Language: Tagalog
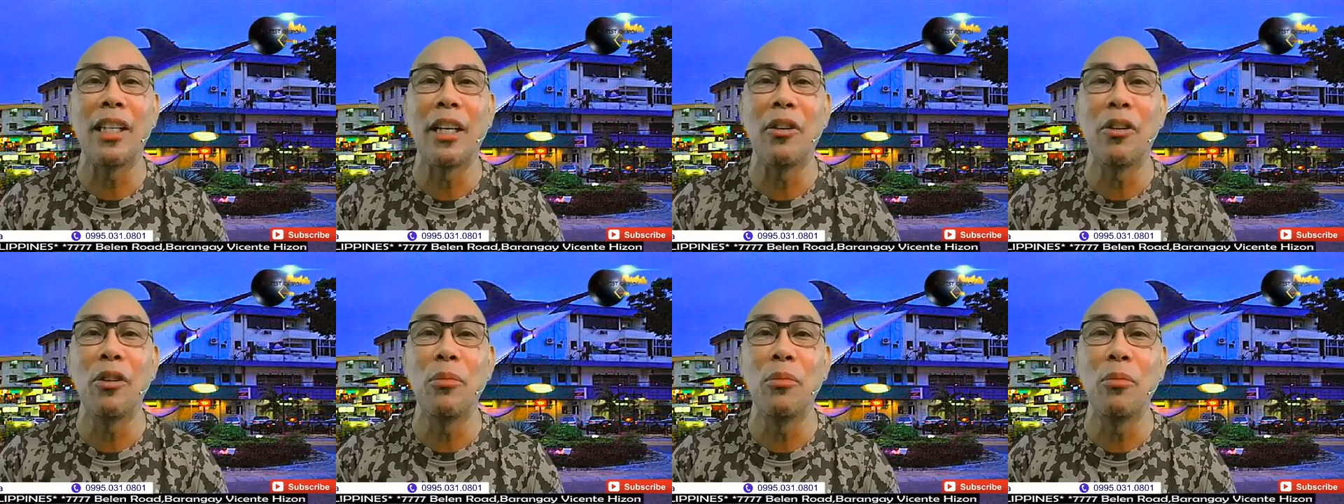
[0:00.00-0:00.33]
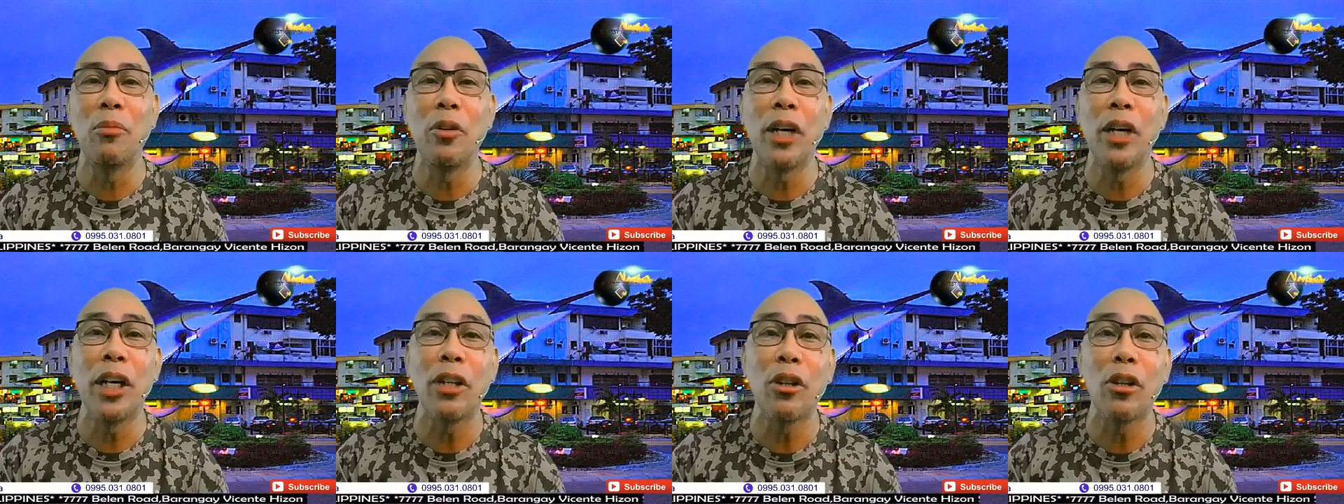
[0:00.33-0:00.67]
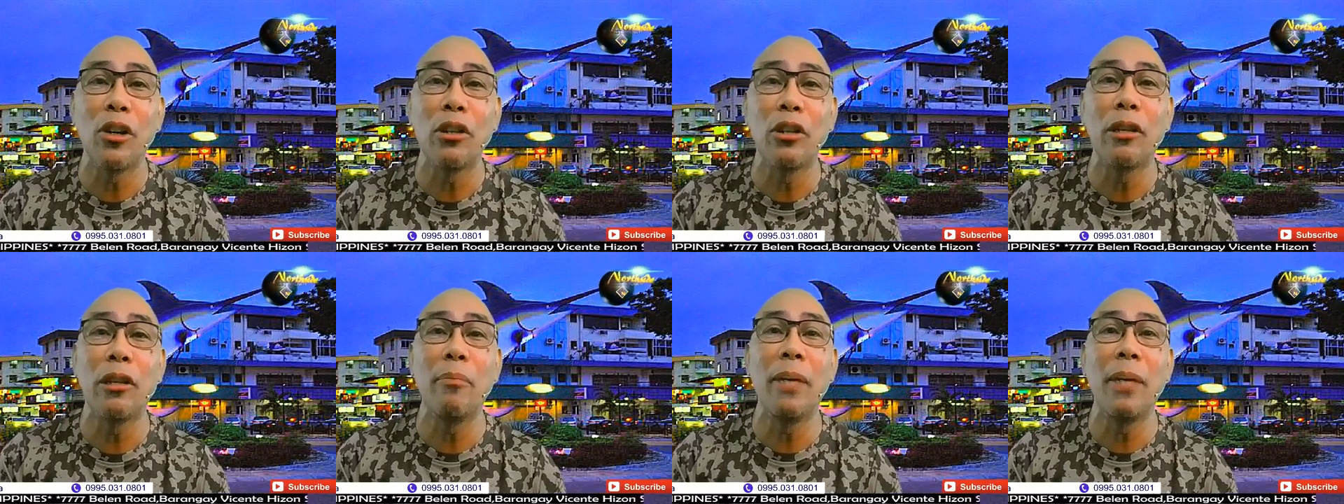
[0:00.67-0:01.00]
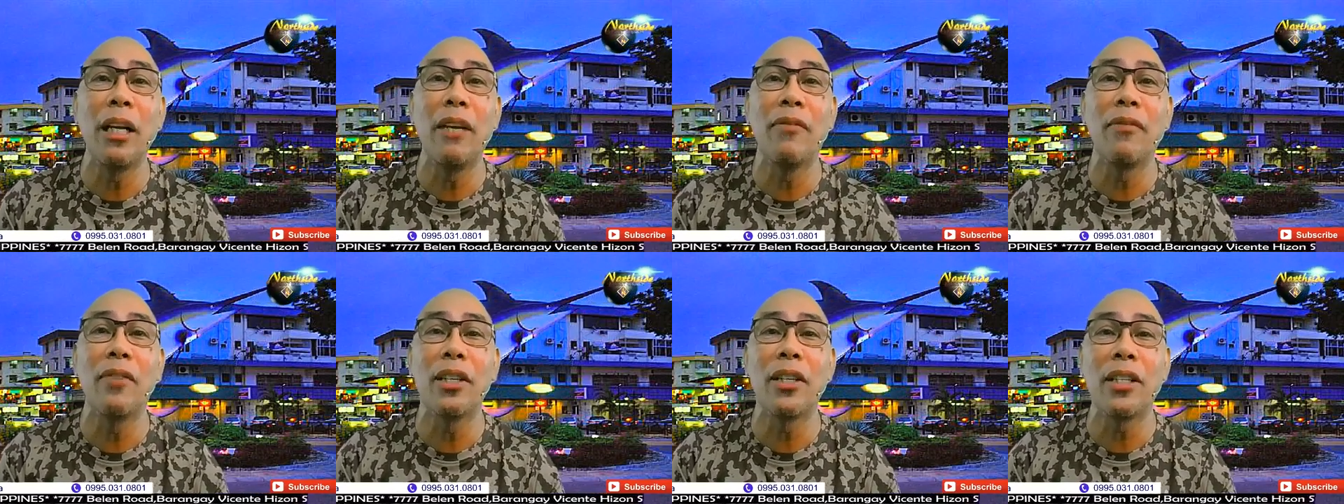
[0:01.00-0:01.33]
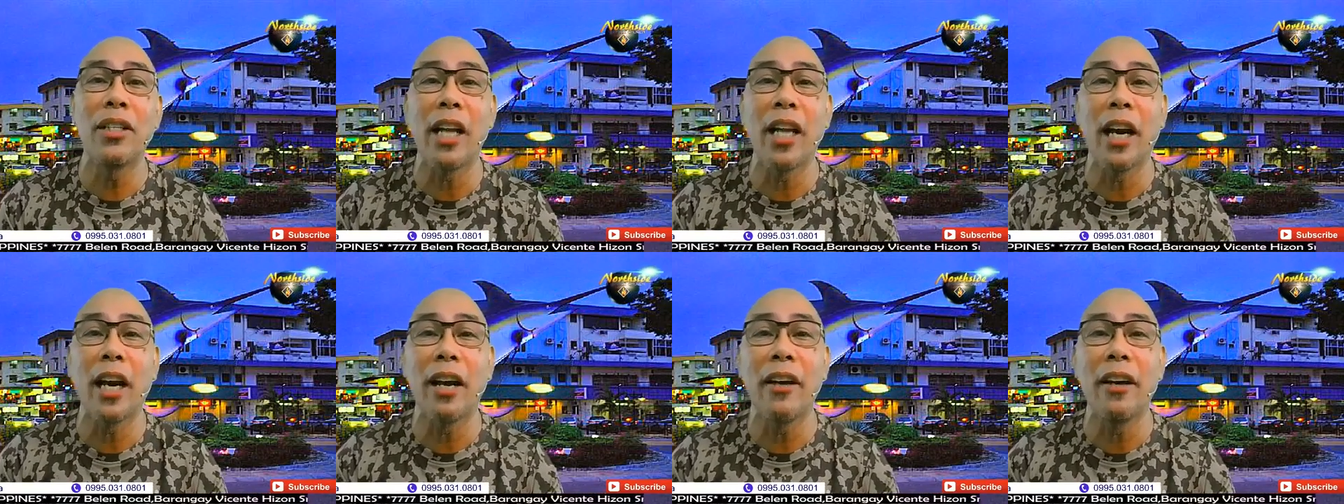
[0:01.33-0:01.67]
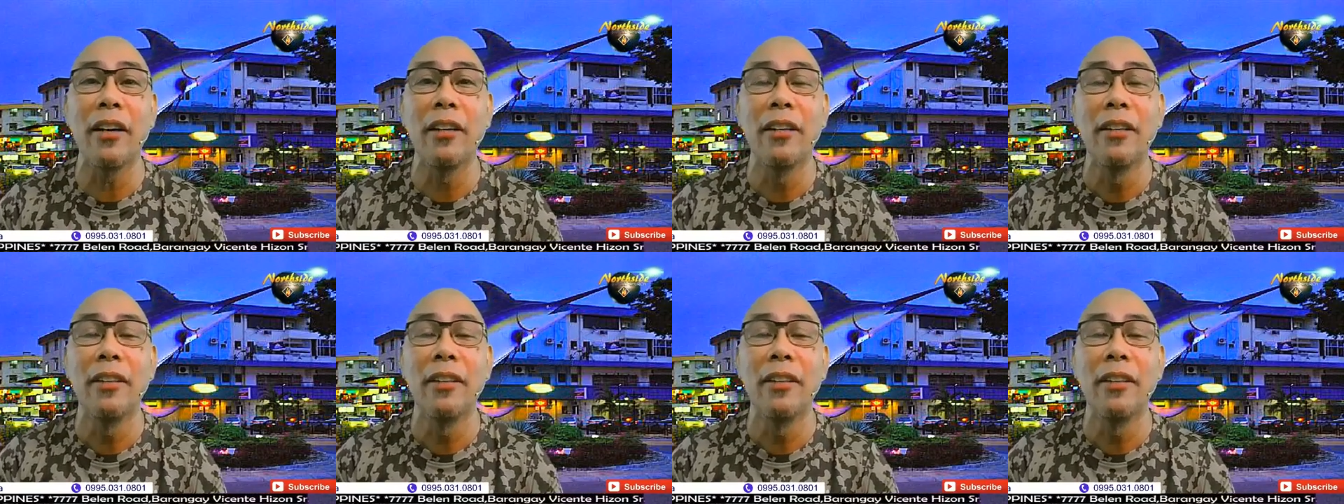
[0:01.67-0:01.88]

Good morning to all the believers there.